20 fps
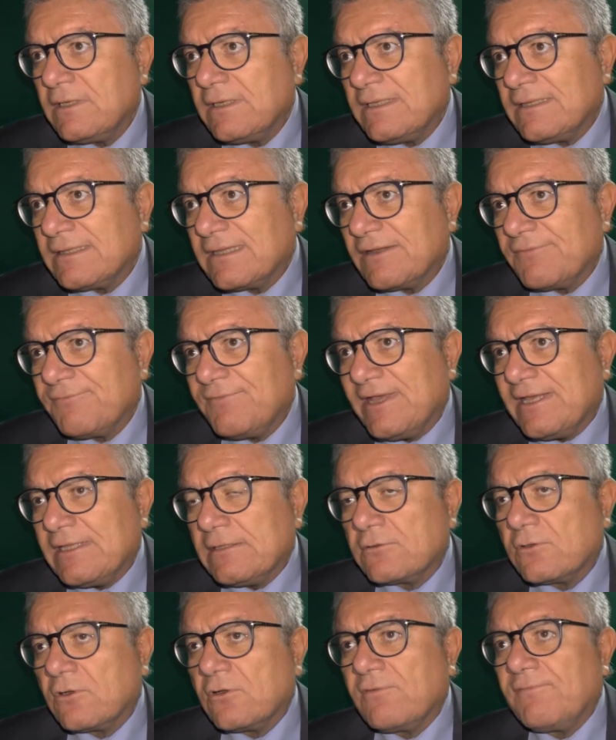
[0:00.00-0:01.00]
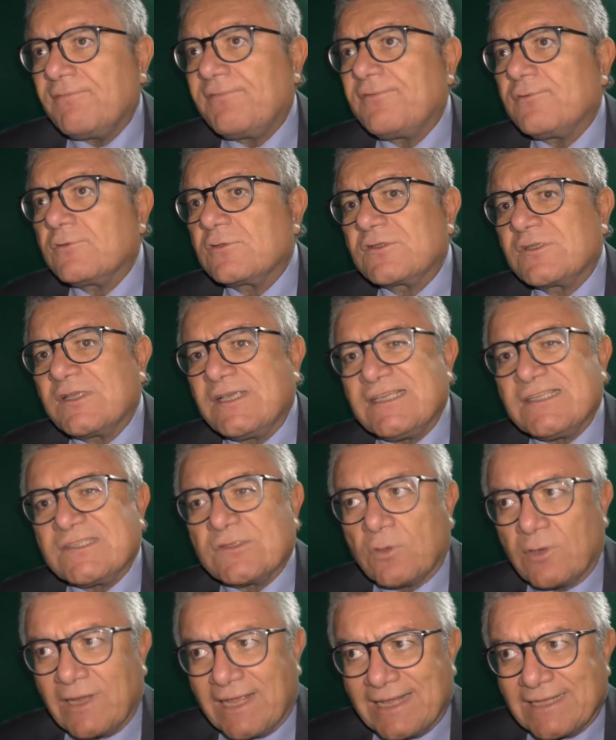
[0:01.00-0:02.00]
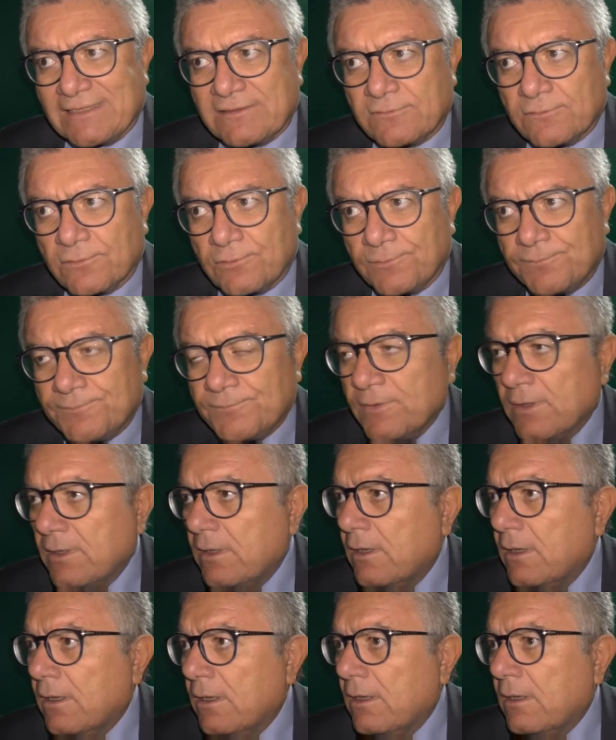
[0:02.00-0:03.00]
intervento non fosse isolato.